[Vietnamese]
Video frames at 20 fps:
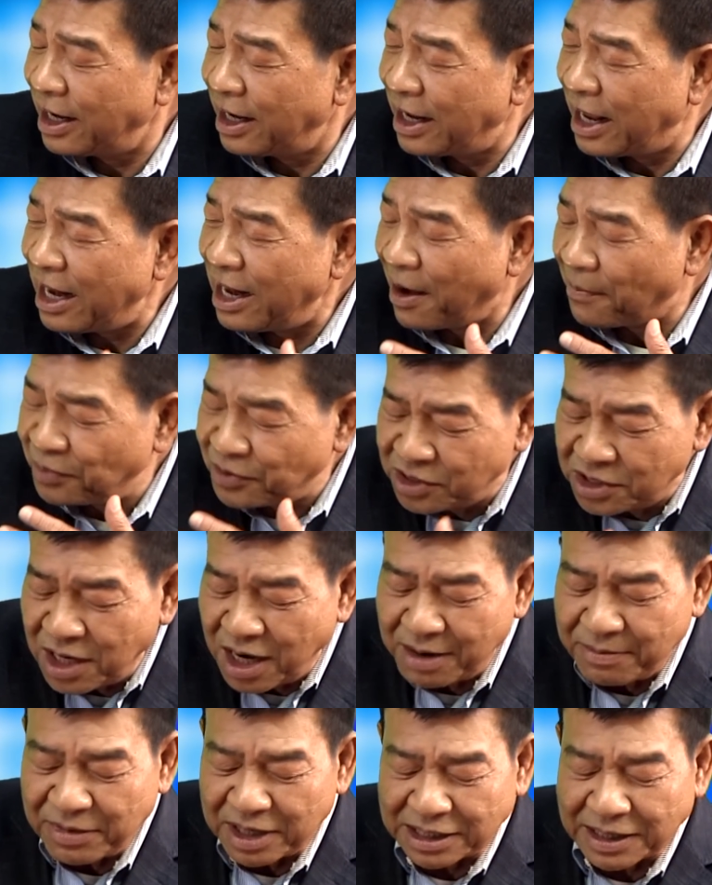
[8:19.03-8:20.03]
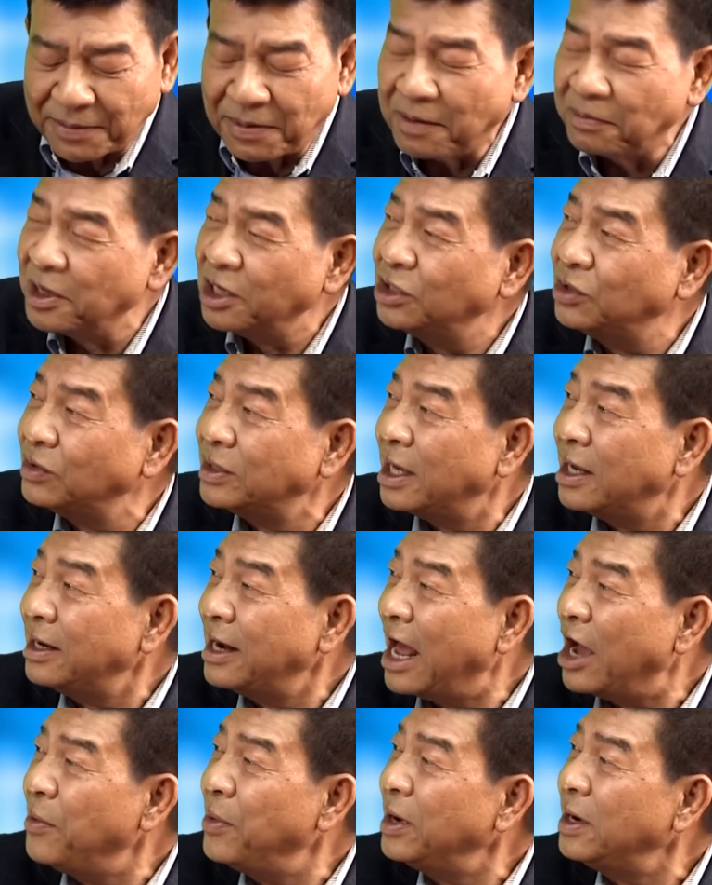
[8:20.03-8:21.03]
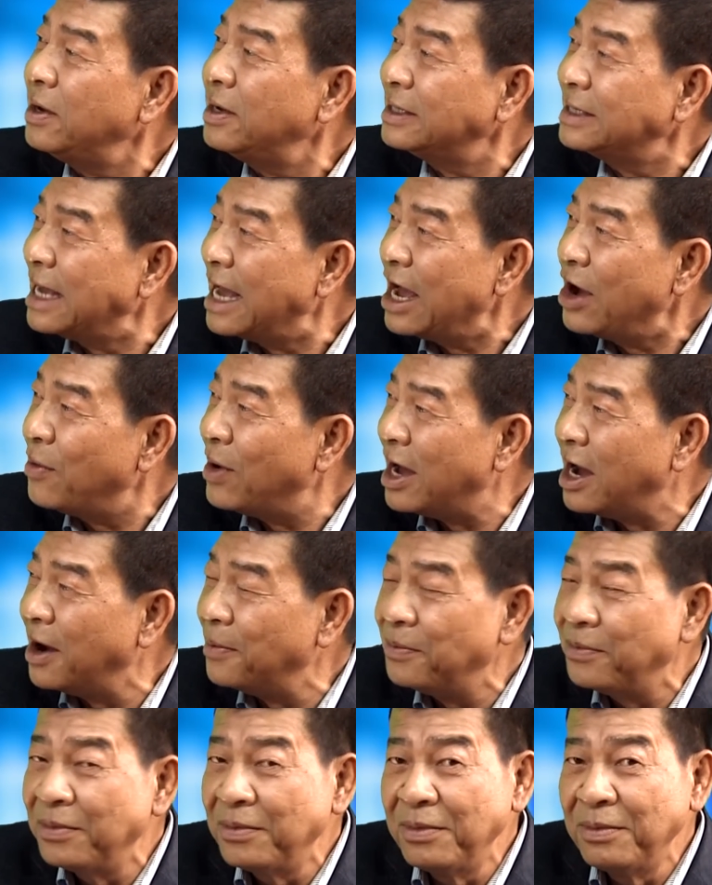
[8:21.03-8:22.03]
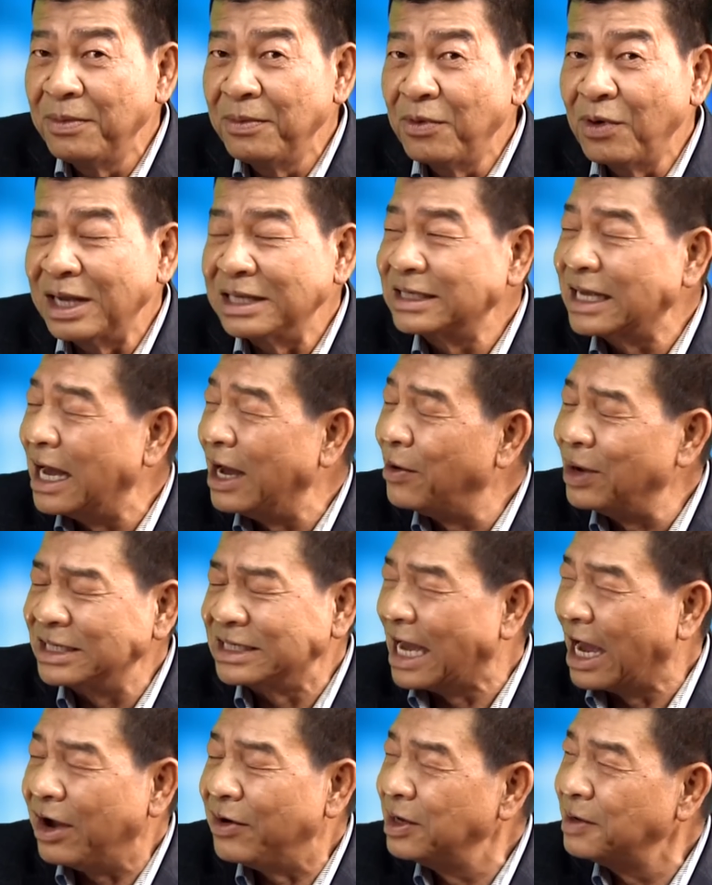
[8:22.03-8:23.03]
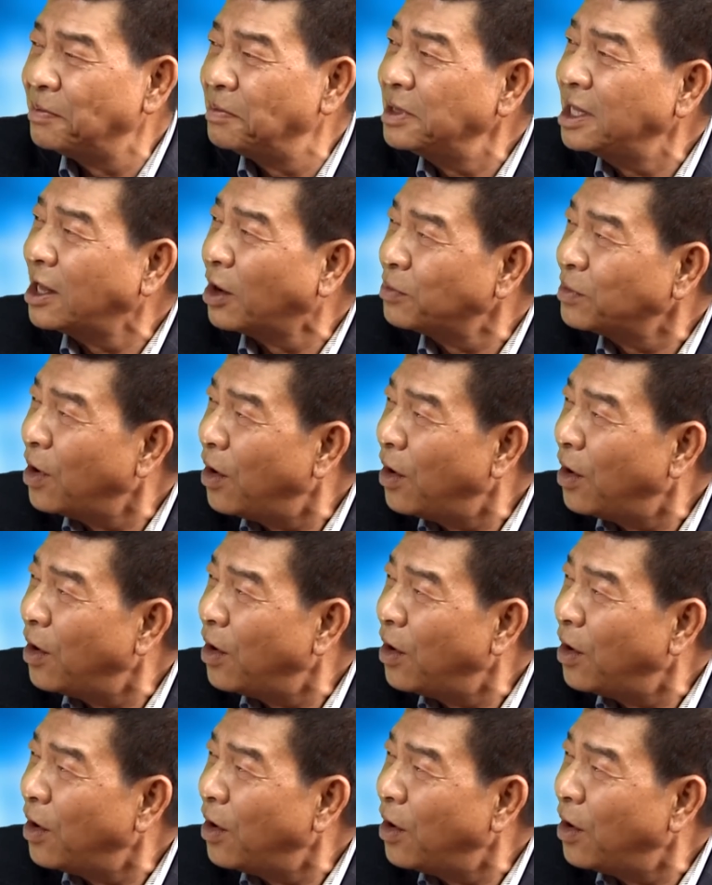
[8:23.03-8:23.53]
cái lập trường mà tập hợp dân chủ ra đang nguyên đưa ra hòa hợp hòa giải hòa giải hòa hợp dân tộc